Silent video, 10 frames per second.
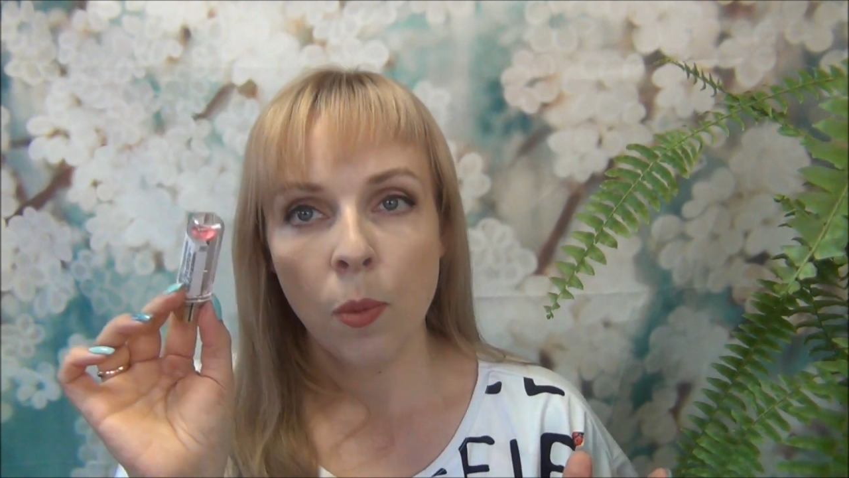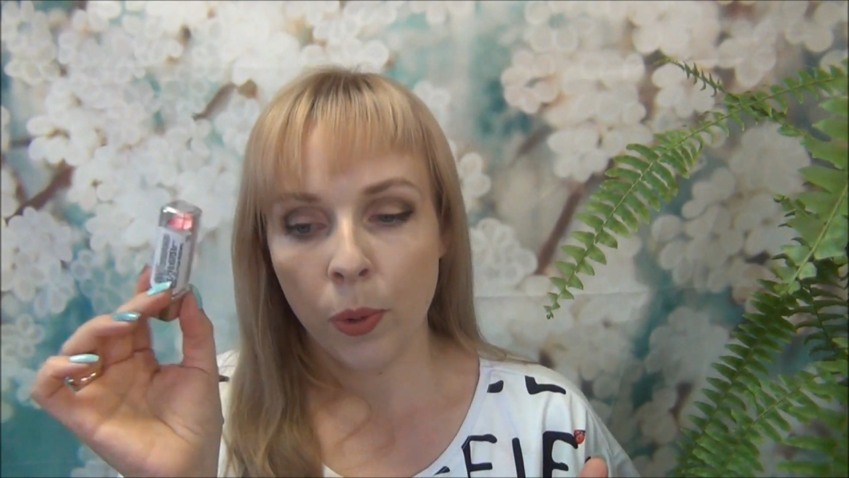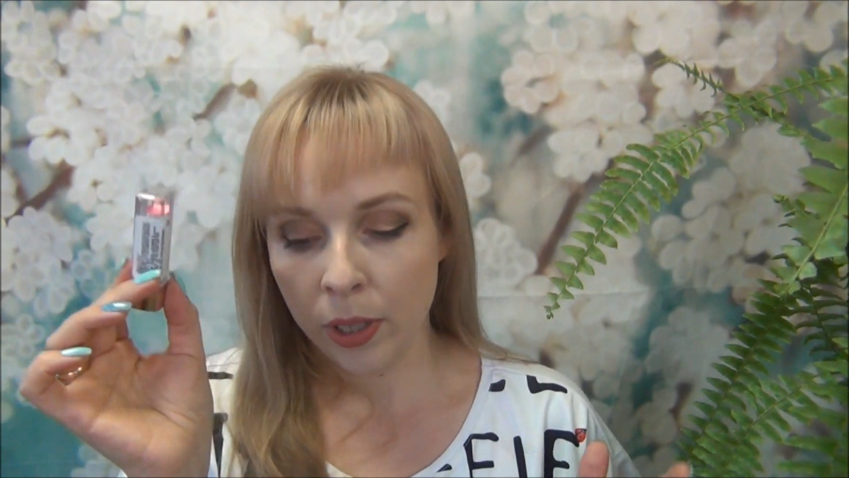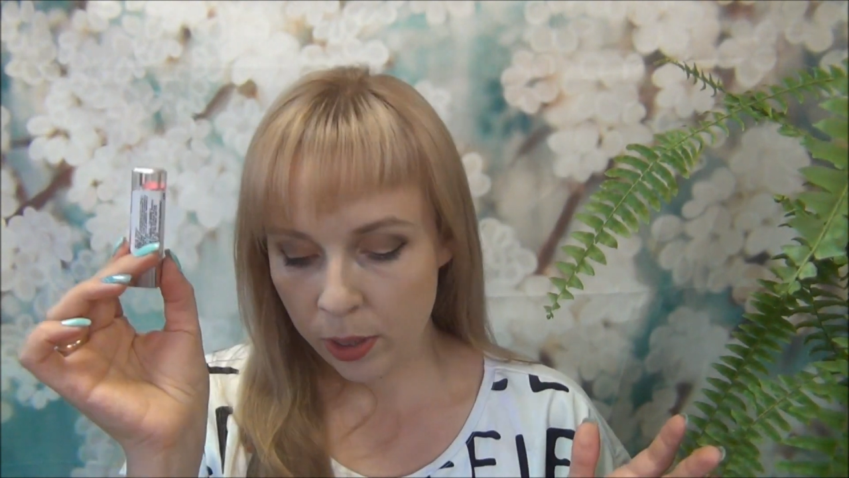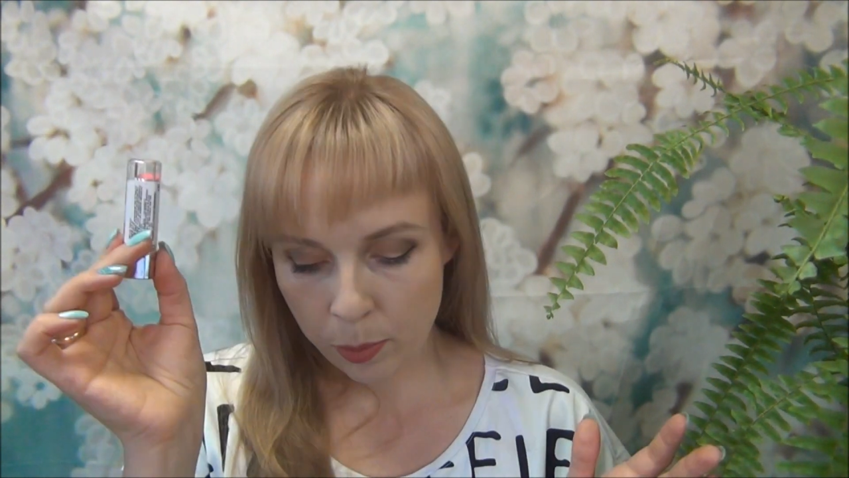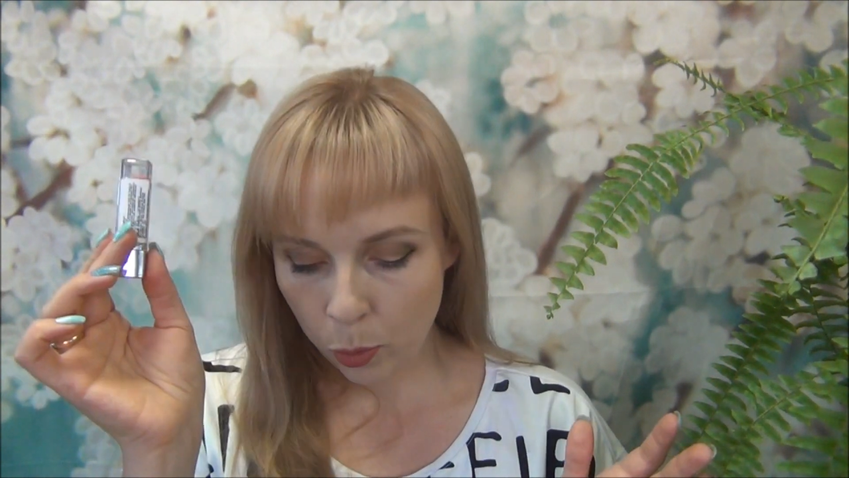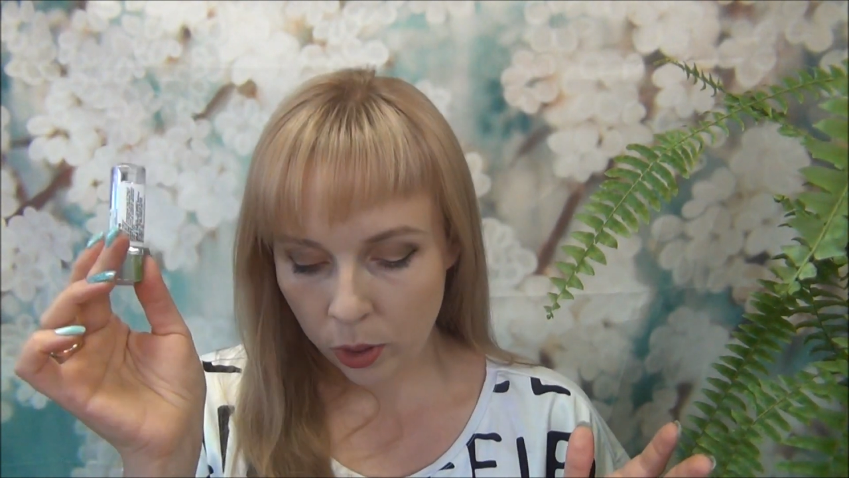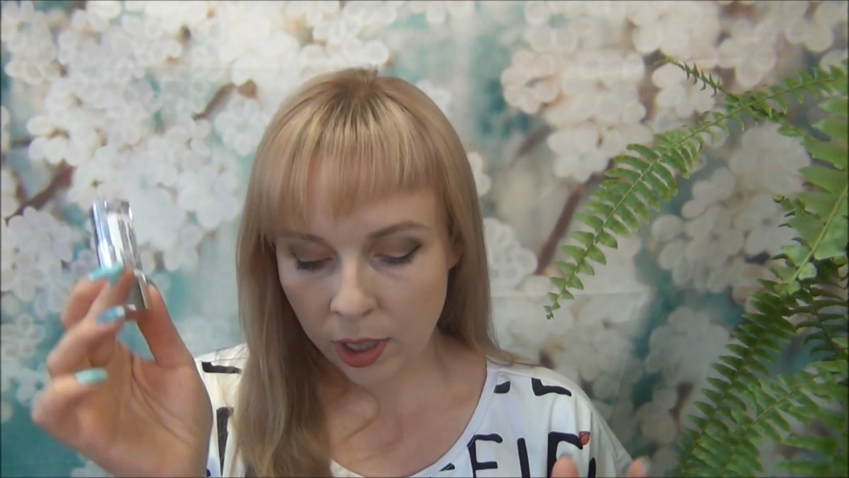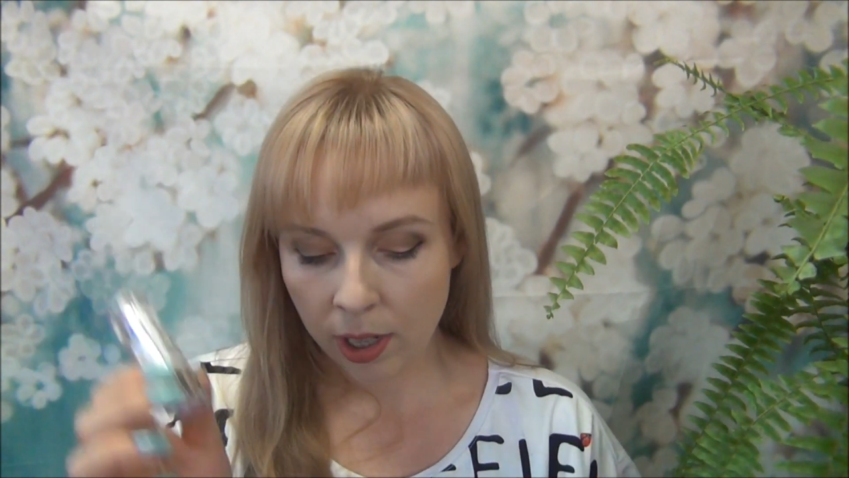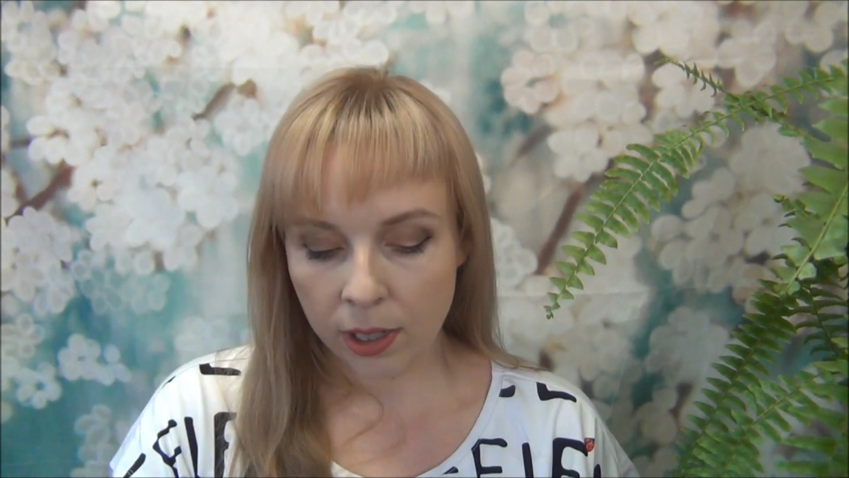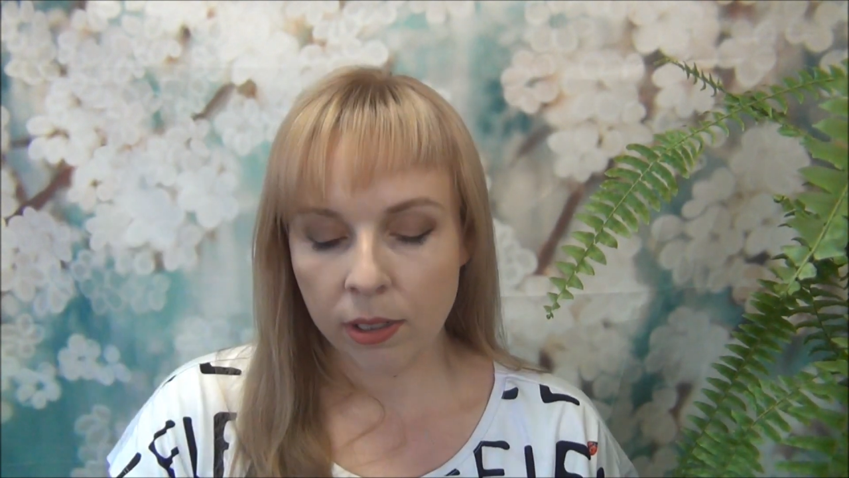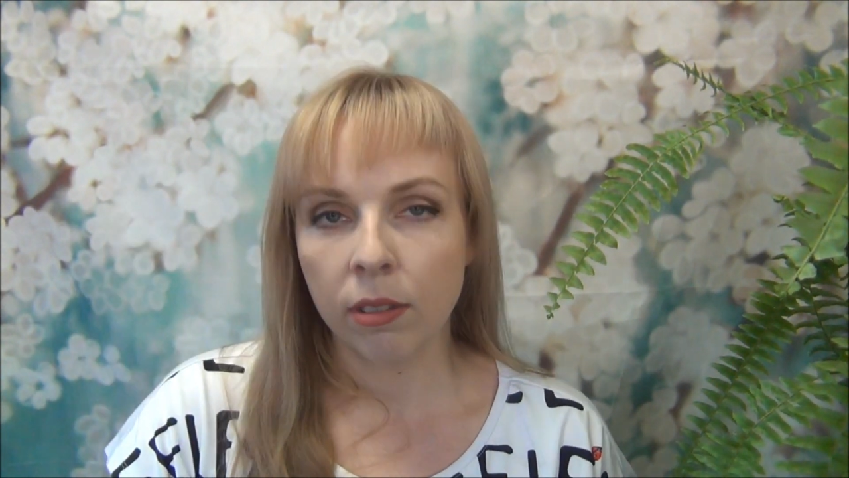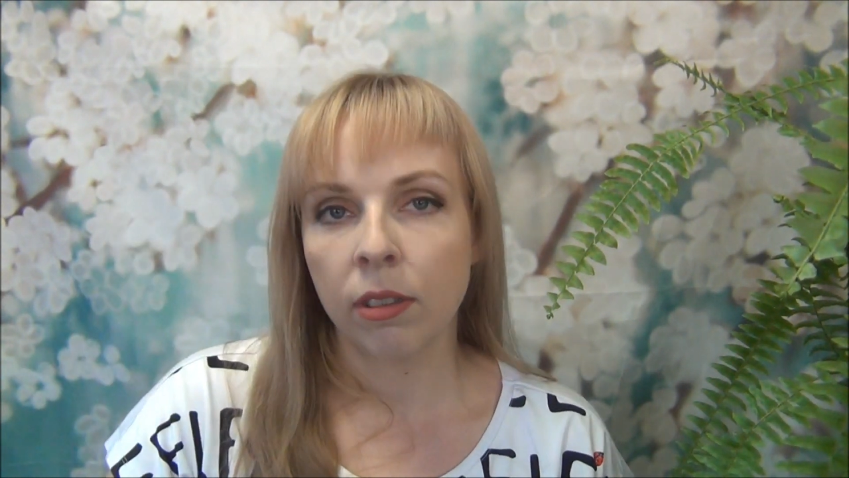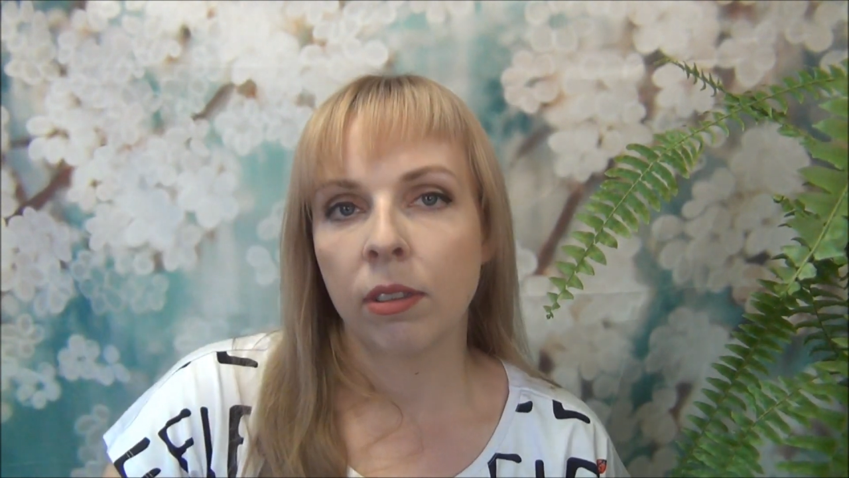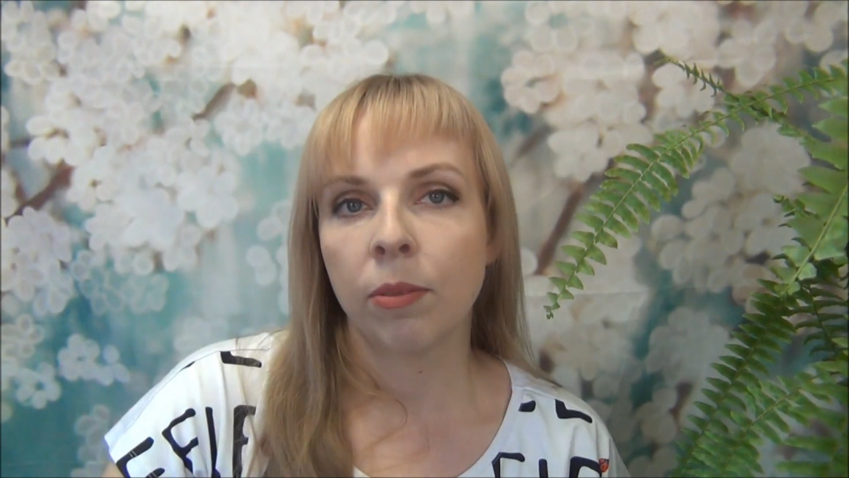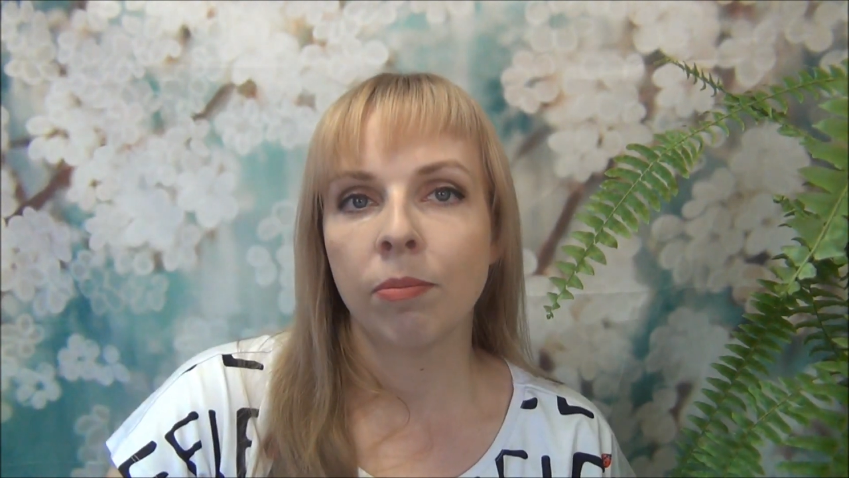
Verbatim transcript: поэтому я а,